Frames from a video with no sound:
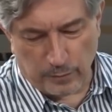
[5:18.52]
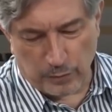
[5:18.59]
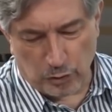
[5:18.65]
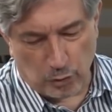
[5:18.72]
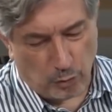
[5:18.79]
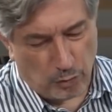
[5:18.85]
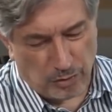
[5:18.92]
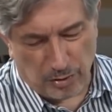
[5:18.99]

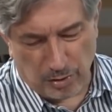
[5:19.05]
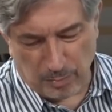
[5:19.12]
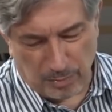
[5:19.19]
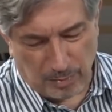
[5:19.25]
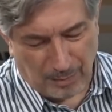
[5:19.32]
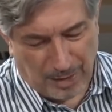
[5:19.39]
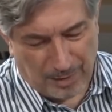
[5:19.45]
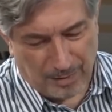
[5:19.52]
Я думаю,
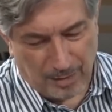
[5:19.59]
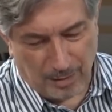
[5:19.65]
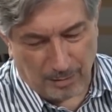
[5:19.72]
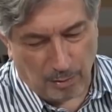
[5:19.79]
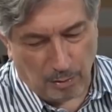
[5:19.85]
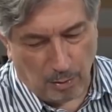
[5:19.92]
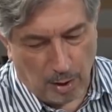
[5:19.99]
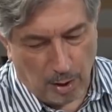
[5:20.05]
что избрание
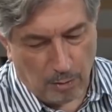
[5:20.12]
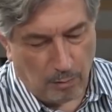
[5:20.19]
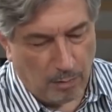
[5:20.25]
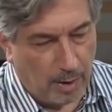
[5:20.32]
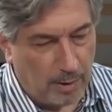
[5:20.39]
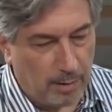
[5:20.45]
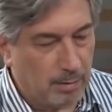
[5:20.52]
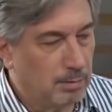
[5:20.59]
Джо
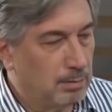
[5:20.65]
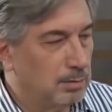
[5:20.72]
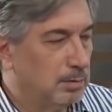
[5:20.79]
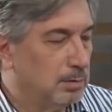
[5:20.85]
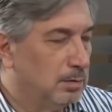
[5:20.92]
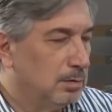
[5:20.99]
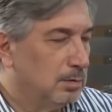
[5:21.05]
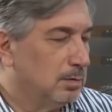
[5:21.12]
Байдена – это
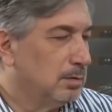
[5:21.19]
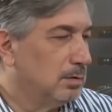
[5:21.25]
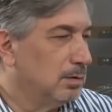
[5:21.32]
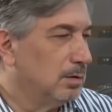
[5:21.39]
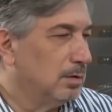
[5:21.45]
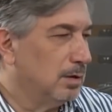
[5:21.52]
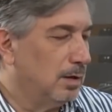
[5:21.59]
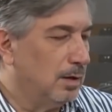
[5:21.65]
аномалия,
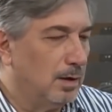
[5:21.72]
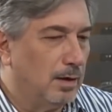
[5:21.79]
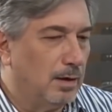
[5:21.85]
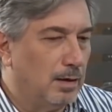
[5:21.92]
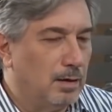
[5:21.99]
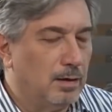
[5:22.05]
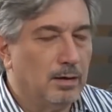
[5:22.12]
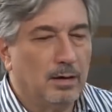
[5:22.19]
и те
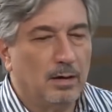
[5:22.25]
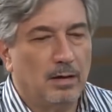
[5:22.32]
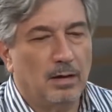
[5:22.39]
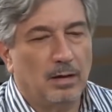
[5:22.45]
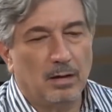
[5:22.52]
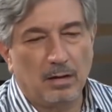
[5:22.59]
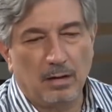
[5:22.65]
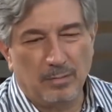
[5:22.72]
расколы, которые
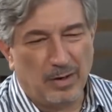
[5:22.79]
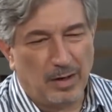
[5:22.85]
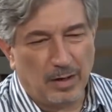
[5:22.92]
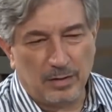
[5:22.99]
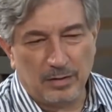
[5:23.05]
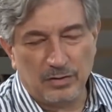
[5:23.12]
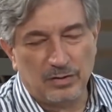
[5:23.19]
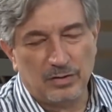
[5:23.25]
разрывают
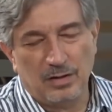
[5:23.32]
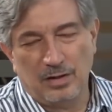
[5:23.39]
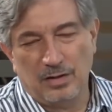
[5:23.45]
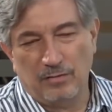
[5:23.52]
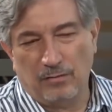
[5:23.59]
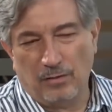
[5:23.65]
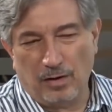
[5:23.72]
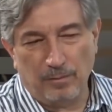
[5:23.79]
США на
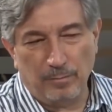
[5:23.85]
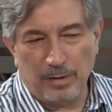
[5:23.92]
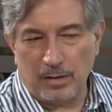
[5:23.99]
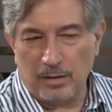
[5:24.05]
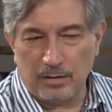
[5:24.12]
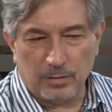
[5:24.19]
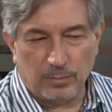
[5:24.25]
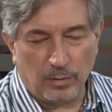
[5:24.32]
части,
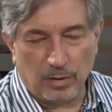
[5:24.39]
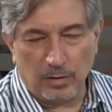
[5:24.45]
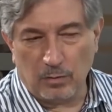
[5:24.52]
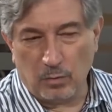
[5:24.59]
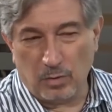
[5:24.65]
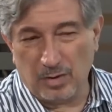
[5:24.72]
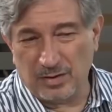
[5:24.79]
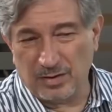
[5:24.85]

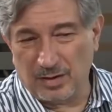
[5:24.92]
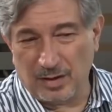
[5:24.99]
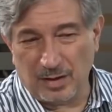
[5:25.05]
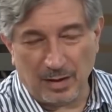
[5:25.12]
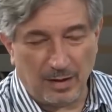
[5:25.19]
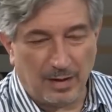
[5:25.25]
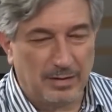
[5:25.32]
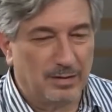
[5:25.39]
усилятся и
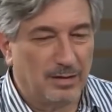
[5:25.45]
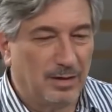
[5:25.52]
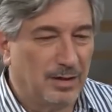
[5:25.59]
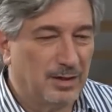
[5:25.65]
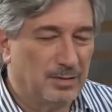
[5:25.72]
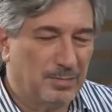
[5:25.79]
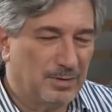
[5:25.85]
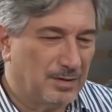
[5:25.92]
вытеснят
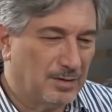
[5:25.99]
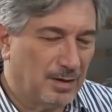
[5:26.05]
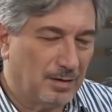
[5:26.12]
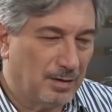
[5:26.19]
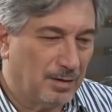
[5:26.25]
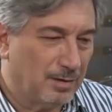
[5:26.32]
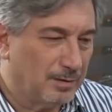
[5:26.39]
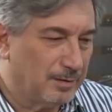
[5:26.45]
США из тех
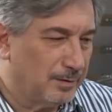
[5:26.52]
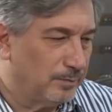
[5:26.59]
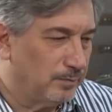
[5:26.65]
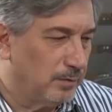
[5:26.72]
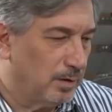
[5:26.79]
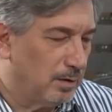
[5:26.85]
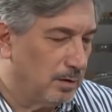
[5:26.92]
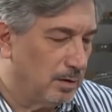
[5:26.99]
регионов,
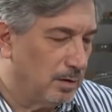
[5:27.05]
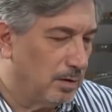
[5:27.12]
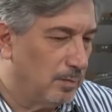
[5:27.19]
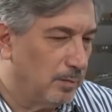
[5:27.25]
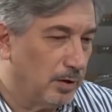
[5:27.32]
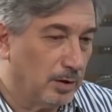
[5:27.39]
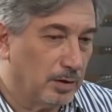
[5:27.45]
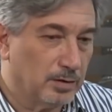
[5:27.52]
которые не
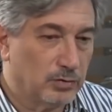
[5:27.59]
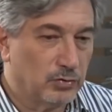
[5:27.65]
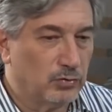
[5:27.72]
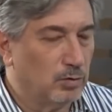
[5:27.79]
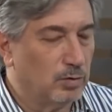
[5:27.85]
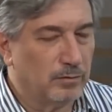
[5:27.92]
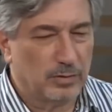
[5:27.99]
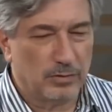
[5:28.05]
являются
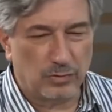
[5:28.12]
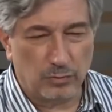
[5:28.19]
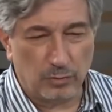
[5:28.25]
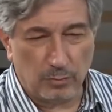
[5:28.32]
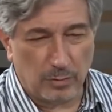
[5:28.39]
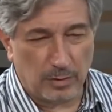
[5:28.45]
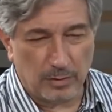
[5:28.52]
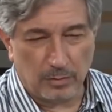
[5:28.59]
местами их
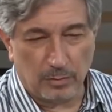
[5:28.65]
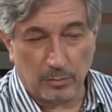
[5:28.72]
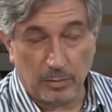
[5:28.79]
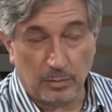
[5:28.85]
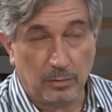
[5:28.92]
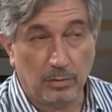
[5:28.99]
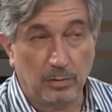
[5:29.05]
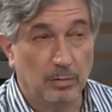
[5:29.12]
основных
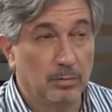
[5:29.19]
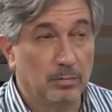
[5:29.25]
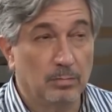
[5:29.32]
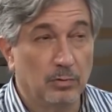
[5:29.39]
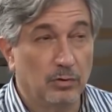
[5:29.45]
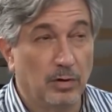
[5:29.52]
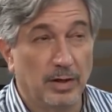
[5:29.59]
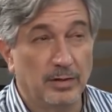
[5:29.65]
интересов.
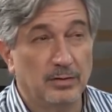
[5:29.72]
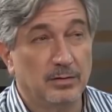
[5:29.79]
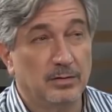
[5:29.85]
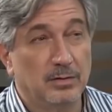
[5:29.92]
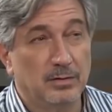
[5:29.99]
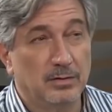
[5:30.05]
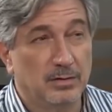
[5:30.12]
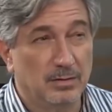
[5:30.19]

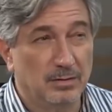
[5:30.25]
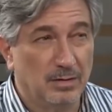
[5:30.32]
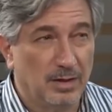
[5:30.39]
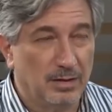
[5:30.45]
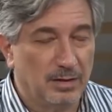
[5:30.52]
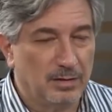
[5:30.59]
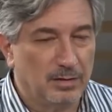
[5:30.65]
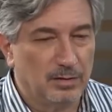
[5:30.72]
Однако в
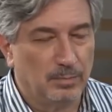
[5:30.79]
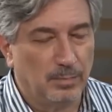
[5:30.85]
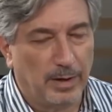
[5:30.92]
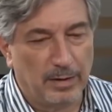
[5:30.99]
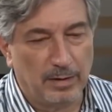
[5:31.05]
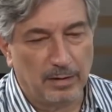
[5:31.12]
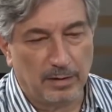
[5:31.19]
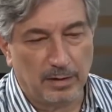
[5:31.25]
краткосрочной
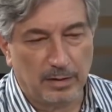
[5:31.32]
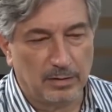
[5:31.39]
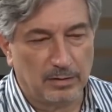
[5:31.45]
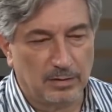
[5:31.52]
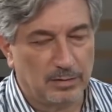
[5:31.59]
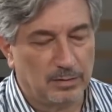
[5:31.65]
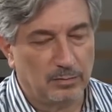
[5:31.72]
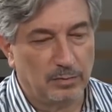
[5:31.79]

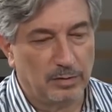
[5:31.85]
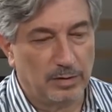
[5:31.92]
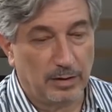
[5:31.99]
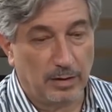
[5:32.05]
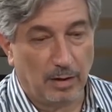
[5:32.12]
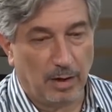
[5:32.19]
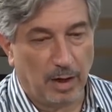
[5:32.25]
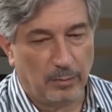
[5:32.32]
перспективе
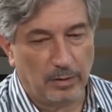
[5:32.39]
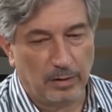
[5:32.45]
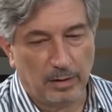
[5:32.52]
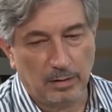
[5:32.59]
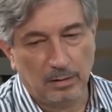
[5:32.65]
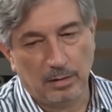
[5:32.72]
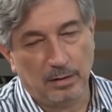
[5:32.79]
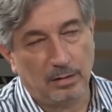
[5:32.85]
США могут быть
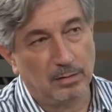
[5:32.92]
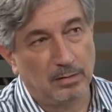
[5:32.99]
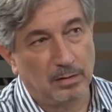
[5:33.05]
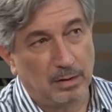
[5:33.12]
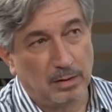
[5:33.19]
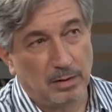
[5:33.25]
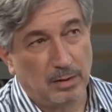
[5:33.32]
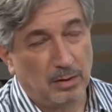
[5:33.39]
для нас
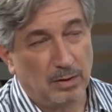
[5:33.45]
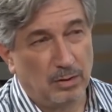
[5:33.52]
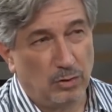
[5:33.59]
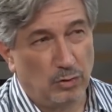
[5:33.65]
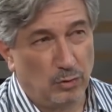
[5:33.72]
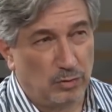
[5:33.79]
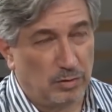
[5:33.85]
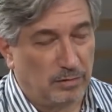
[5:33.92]
полезны.
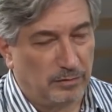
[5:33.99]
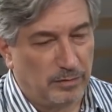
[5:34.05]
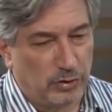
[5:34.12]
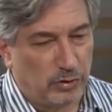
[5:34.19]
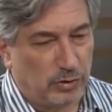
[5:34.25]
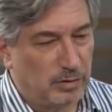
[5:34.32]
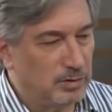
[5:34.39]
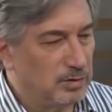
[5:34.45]

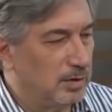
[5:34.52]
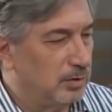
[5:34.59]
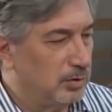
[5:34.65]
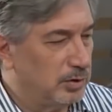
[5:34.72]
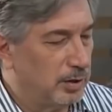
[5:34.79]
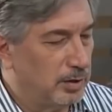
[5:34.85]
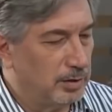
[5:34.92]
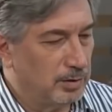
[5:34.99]
Европа же
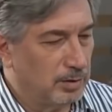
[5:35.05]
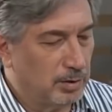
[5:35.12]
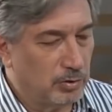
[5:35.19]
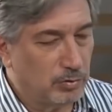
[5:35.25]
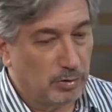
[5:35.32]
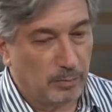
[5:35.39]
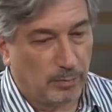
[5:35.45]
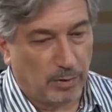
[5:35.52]
является для нас
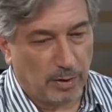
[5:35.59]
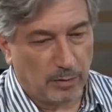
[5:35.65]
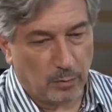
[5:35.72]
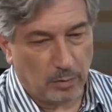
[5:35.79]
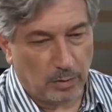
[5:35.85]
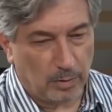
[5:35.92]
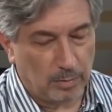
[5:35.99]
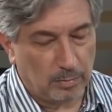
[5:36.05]
ключевым
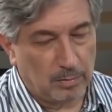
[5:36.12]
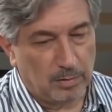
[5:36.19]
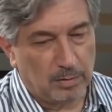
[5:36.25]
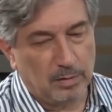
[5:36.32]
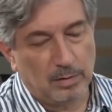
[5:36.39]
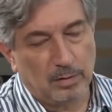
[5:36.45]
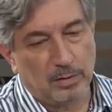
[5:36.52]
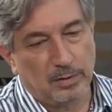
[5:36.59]
центром силы,
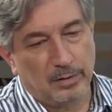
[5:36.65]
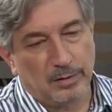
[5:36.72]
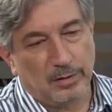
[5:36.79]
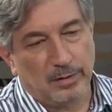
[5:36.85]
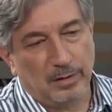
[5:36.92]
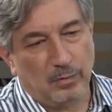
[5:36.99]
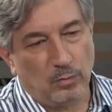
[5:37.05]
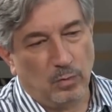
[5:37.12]
потому что
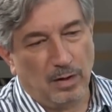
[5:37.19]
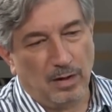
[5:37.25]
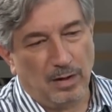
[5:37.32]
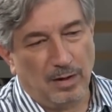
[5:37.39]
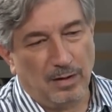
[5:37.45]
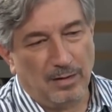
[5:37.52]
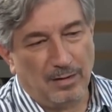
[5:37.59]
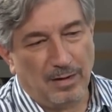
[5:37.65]
здесь у них
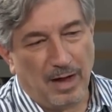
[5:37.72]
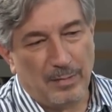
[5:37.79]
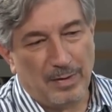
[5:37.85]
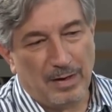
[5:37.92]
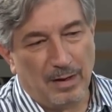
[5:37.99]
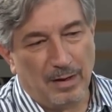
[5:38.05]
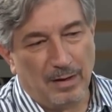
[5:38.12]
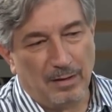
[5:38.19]
гораздо
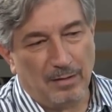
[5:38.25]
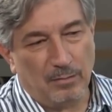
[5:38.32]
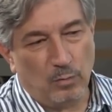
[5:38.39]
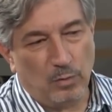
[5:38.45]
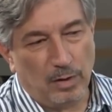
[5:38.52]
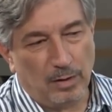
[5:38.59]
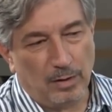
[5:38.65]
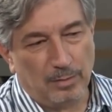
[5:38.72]
больше
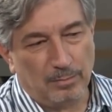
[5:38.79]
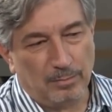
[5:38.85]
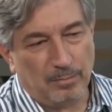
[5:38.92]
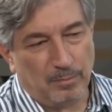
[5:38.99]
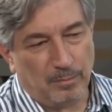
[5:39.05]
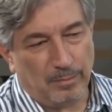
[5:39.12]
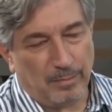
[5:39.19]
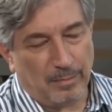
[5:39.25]
интересов и
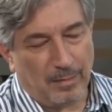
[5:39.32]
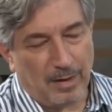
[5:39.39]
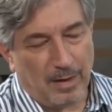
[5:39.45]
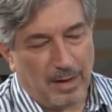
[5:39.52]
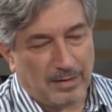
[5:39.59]
участия.